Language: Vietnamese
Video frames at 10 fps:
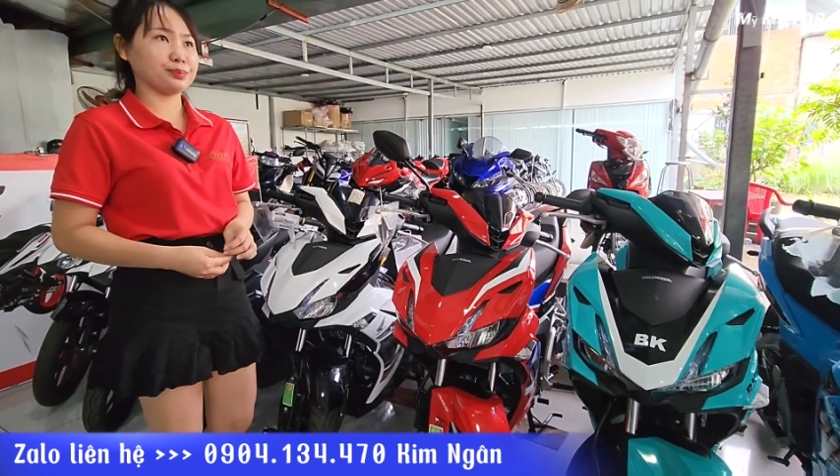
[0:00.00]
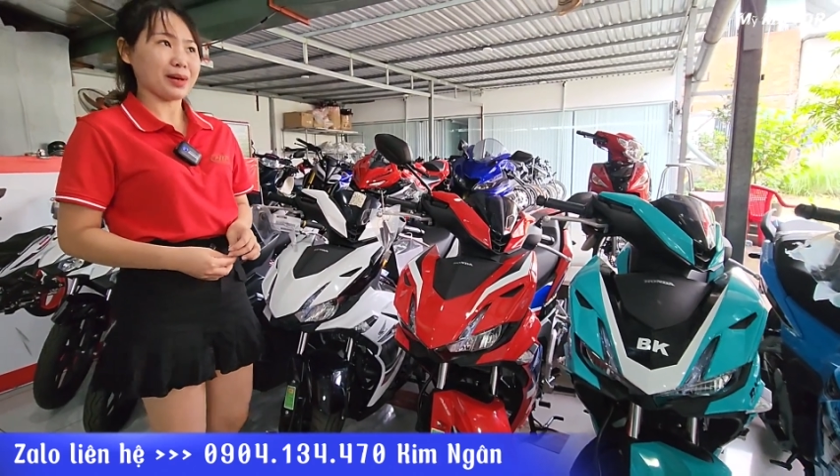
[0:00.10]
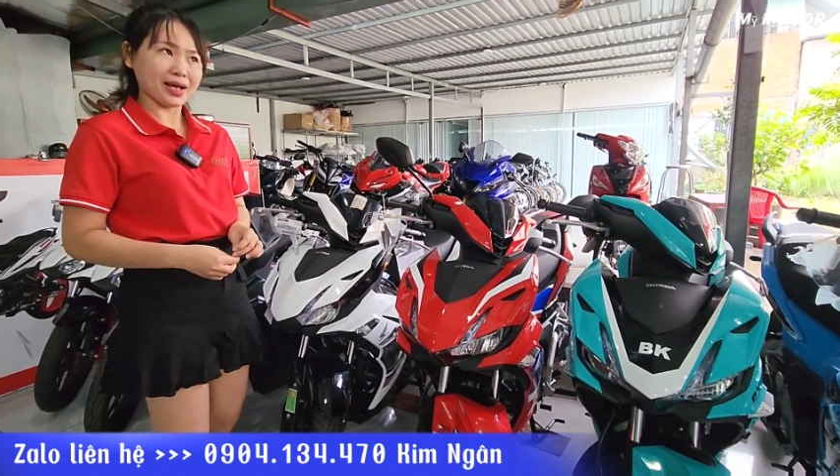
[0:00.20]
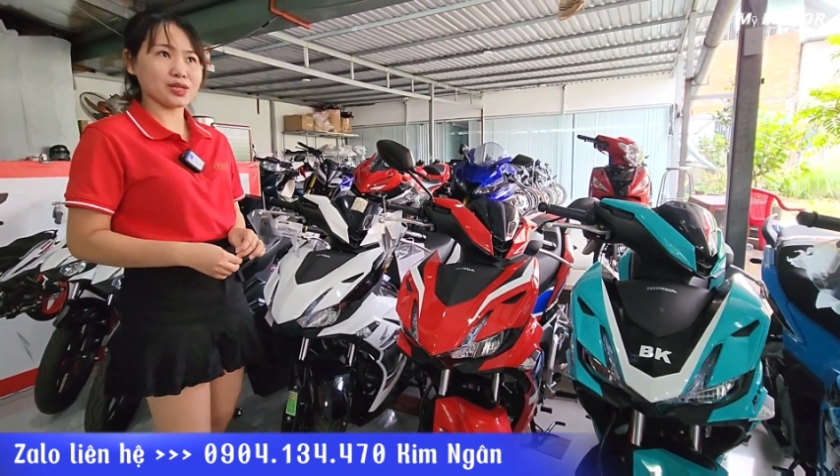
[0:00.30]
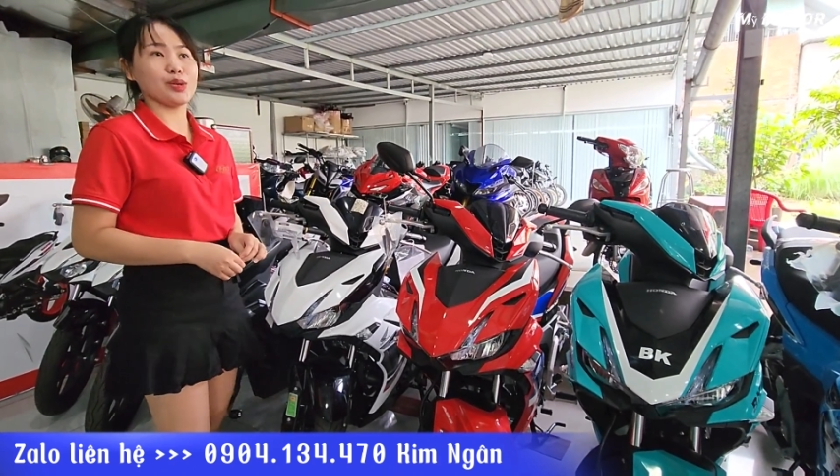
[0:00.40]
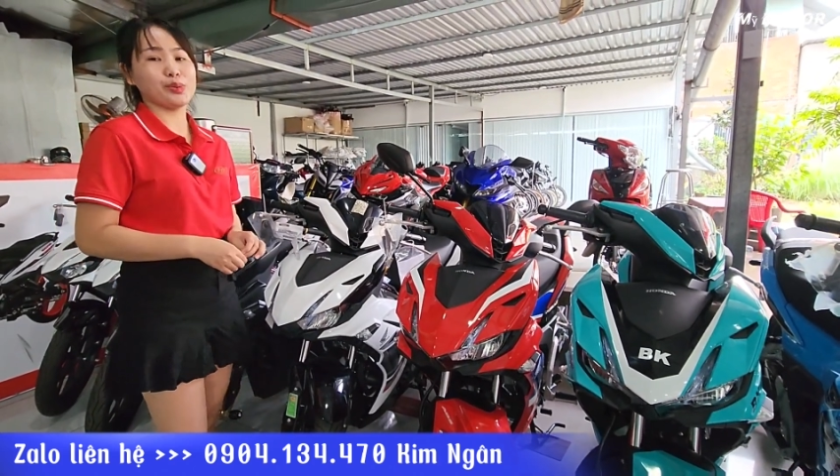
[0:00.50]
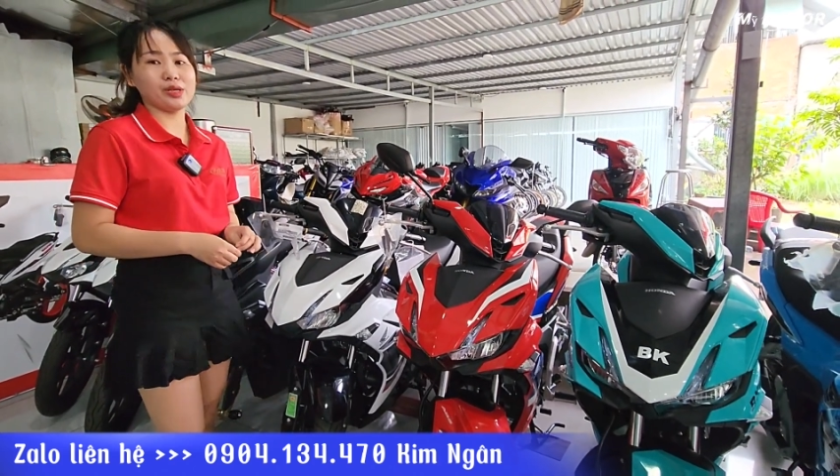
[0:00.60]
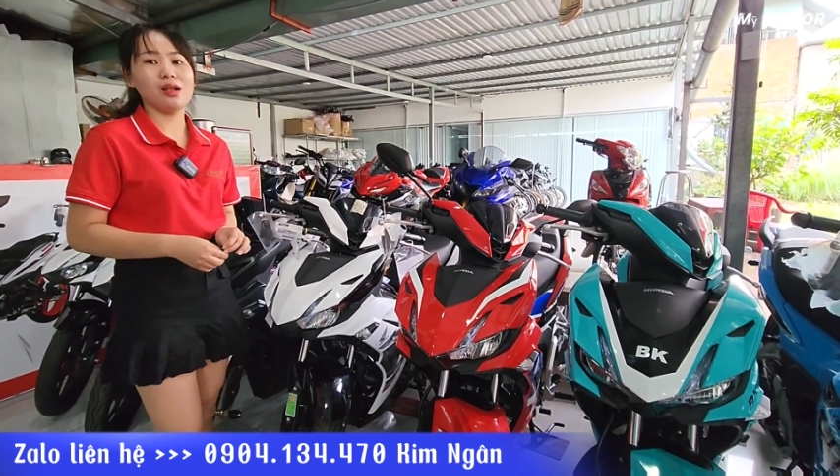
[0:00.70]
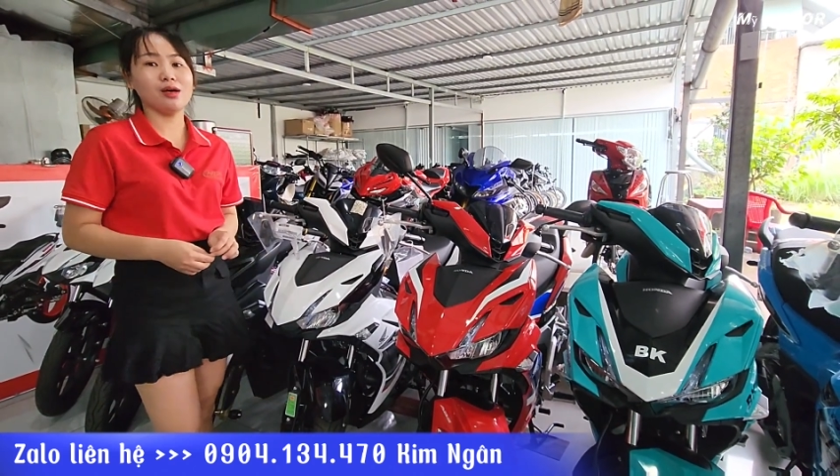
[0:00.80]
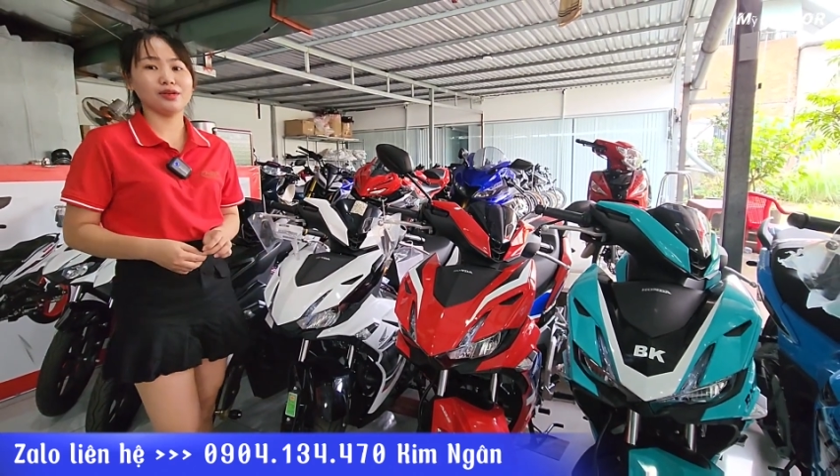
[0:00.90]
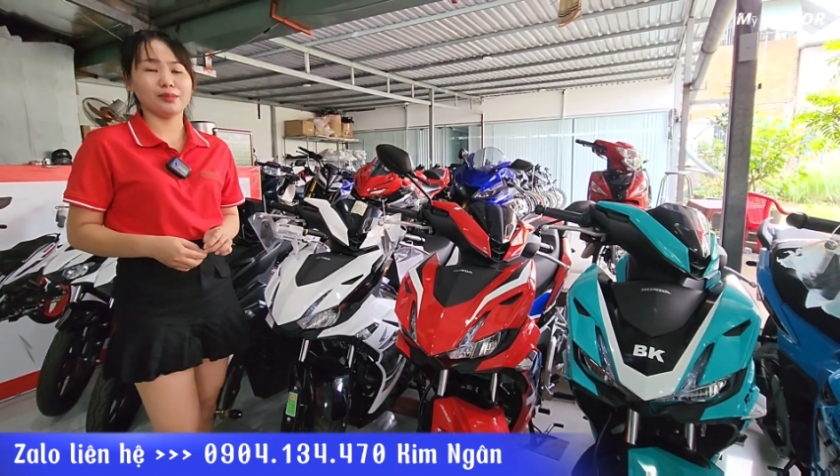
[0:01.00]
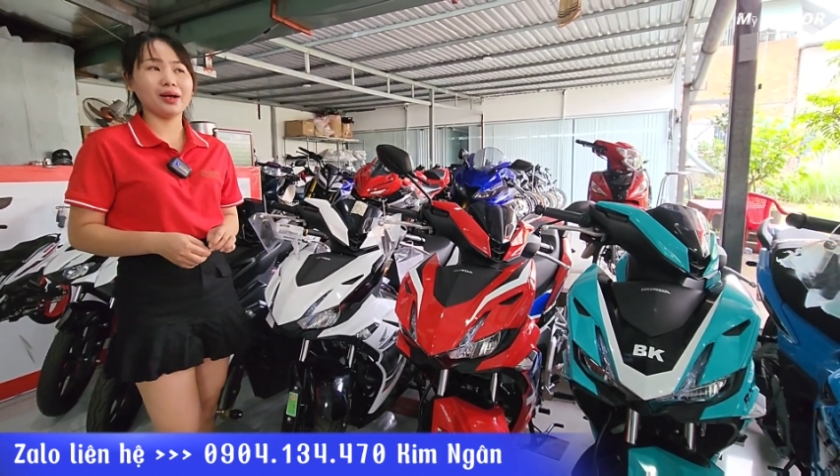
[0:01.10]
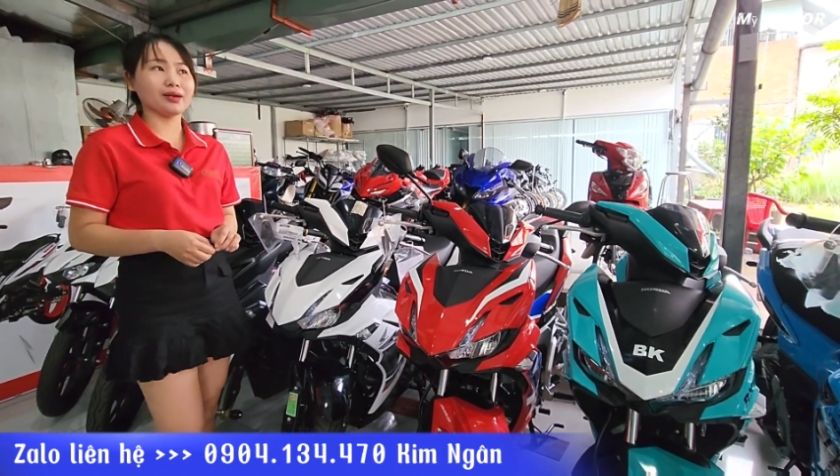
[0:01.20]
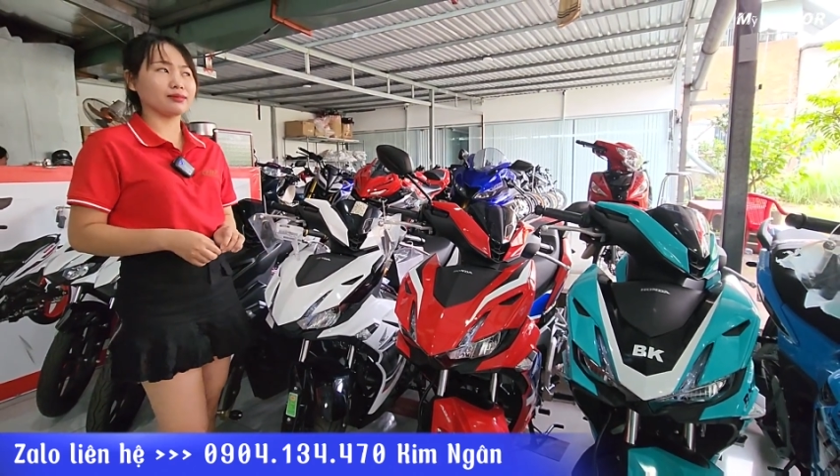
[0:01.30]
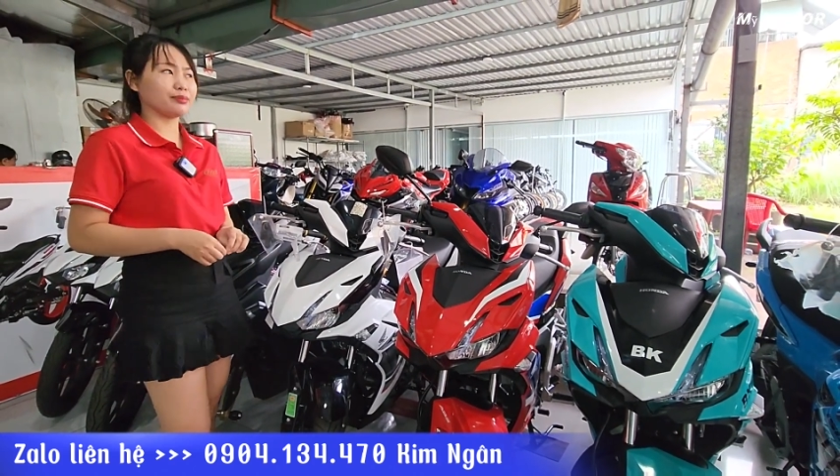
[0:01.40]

3 triệu trở lên nếu mà